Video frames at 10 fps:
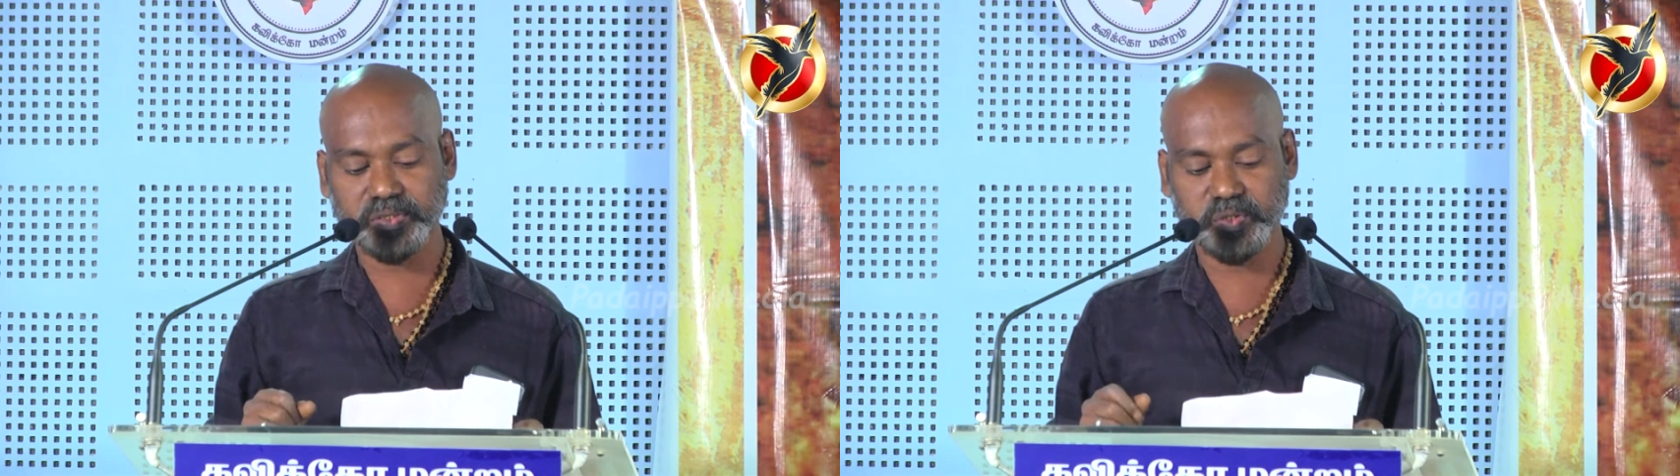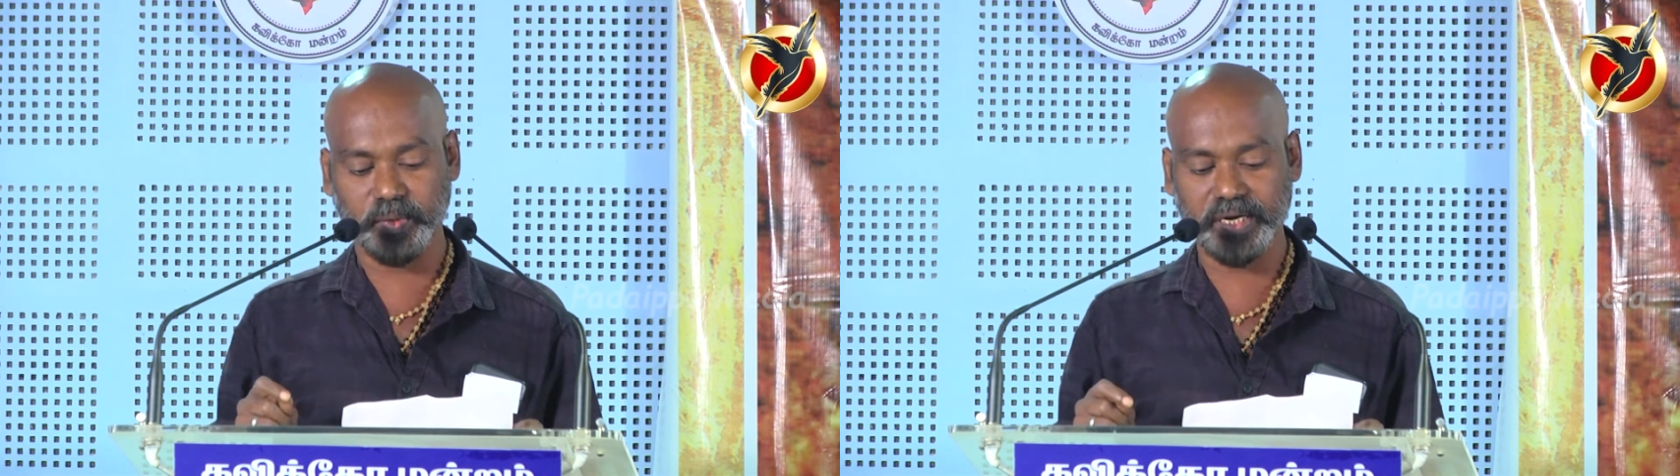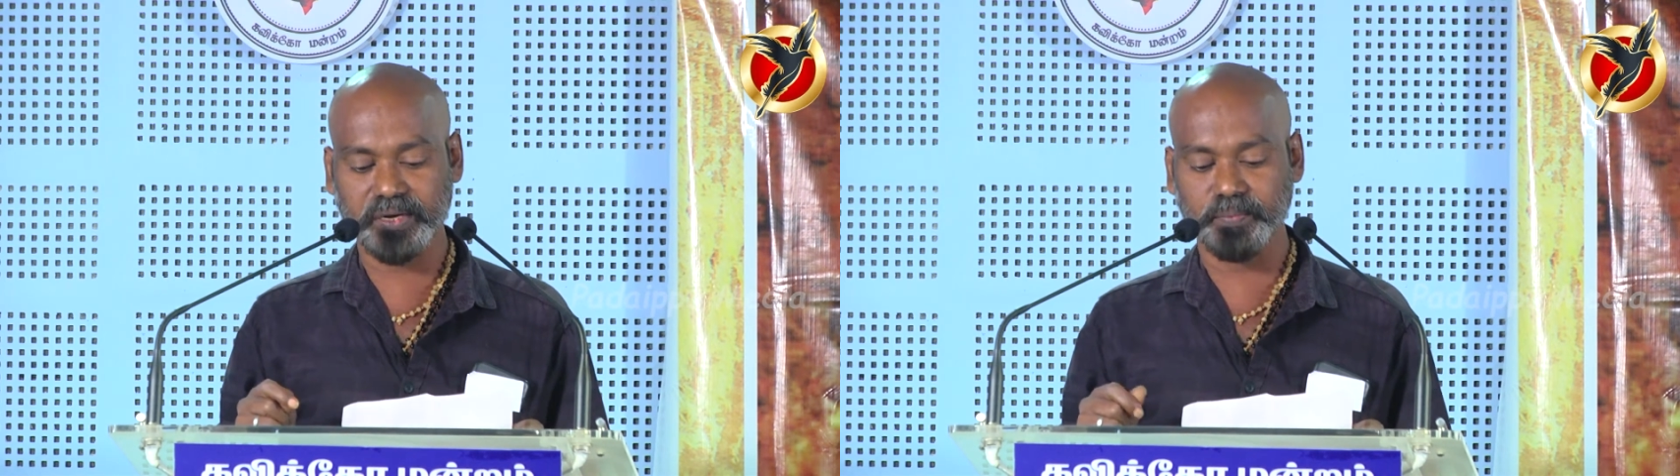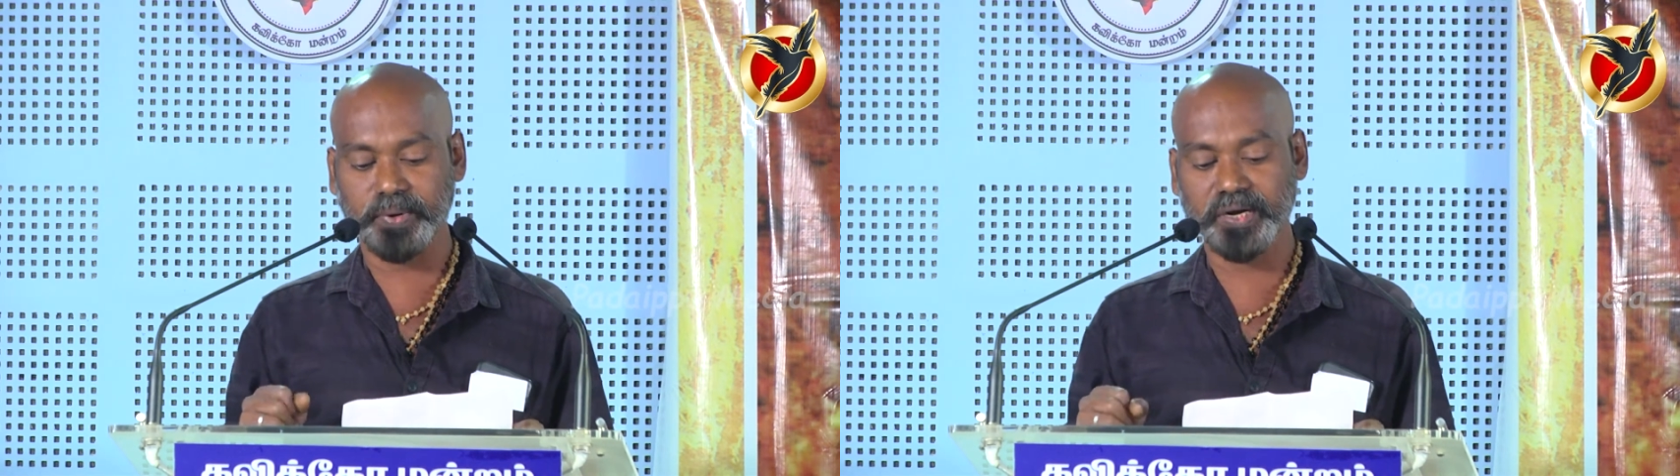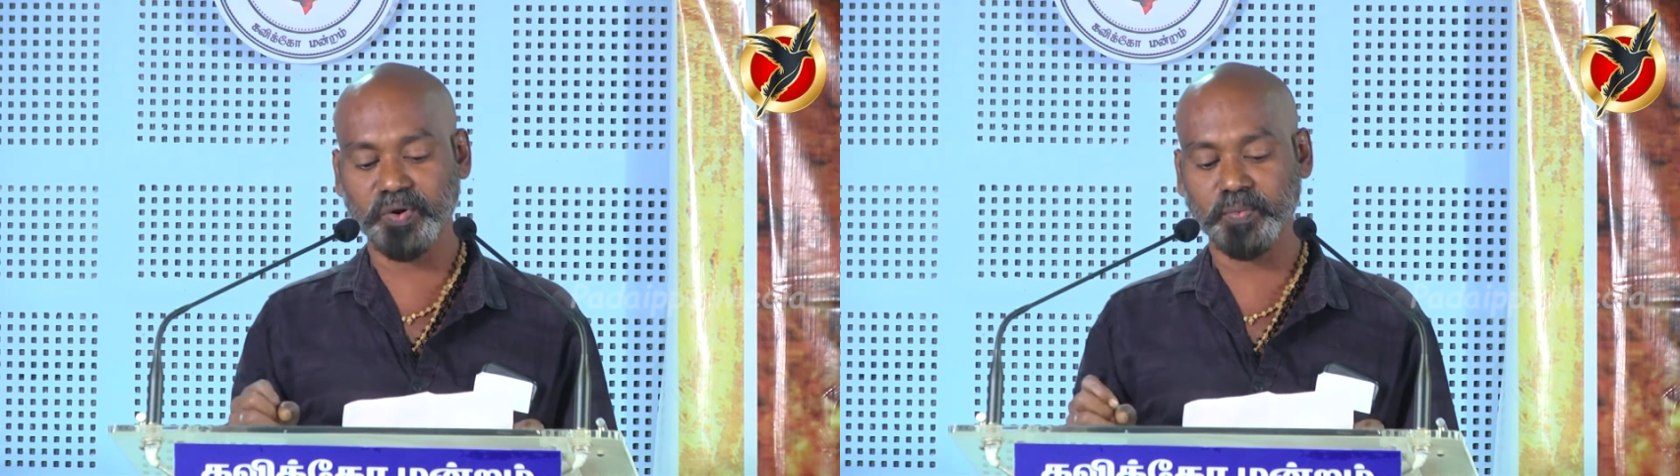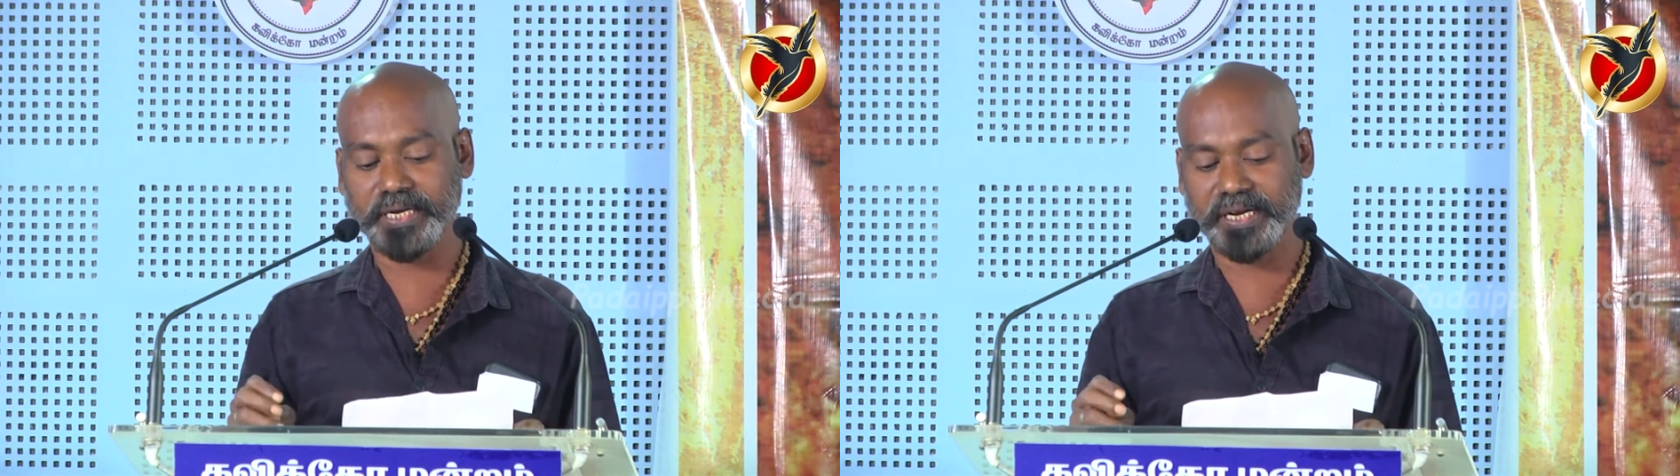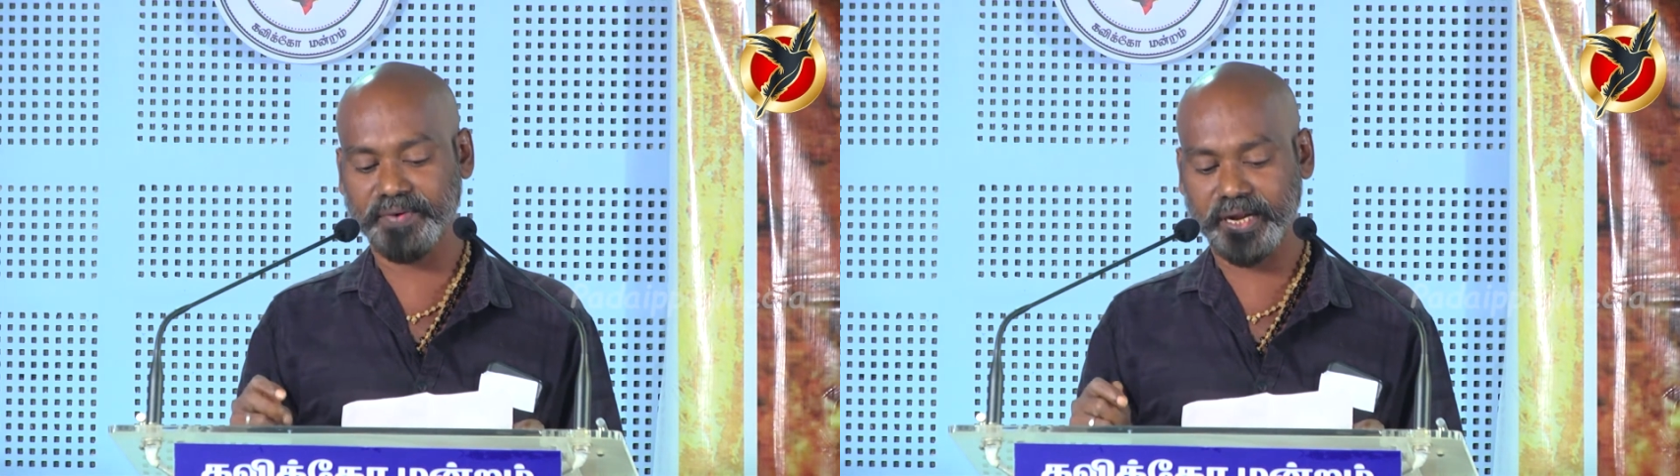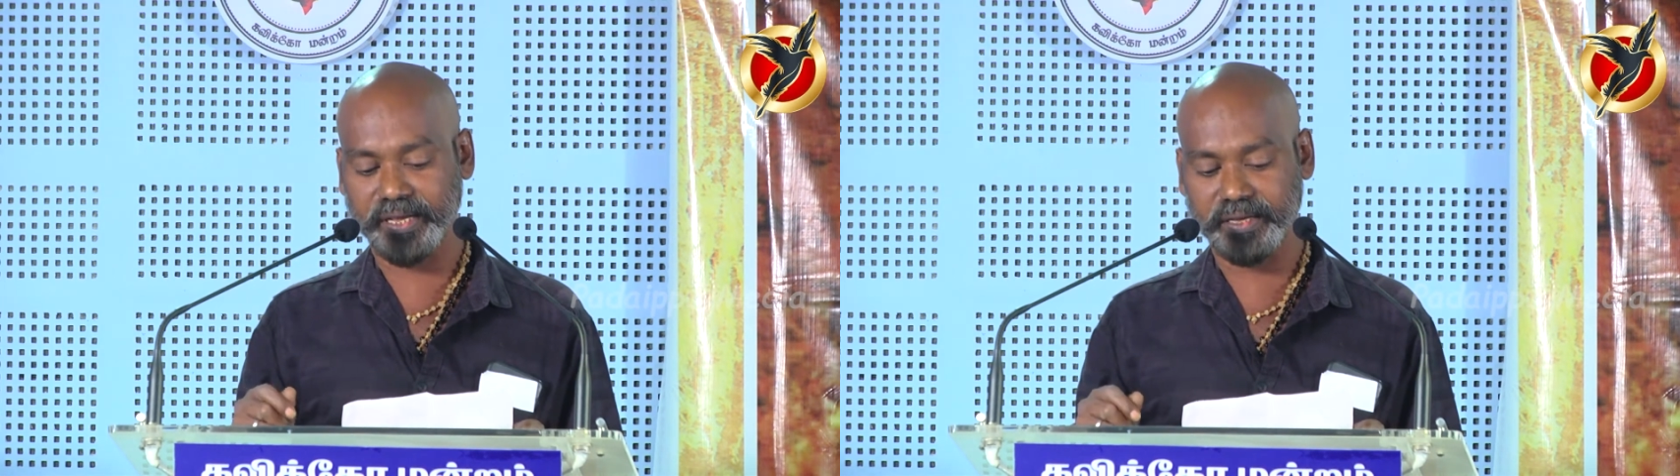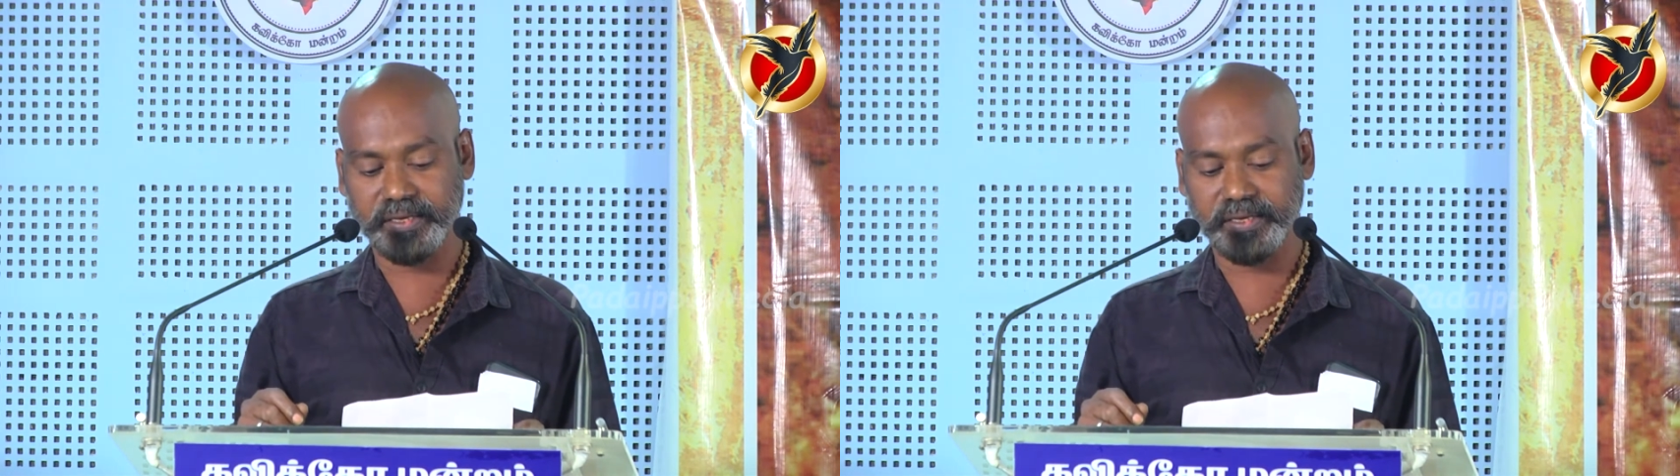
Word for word: சுமக்கும் பக்குவமற்றவனை